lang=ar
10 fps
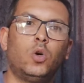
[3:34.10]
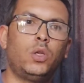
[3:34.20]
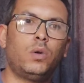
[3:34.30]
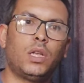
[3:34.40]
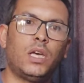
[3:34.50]

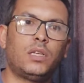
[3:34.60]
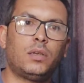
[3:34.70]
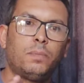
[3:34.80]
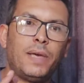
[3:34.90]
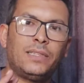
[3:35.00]
قول لي والله
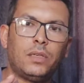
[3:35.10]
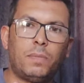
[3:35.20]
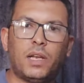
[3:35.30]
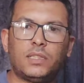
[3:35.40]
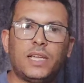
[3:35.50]
انا بند
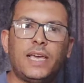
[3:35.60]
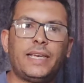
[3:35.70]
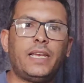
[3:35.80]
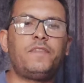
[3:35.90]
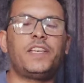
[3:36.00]
البلاط ده
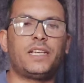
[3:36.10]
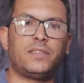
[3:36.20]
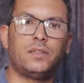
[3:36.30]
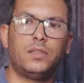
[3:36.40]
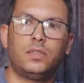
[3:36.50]
هيكلفني كذا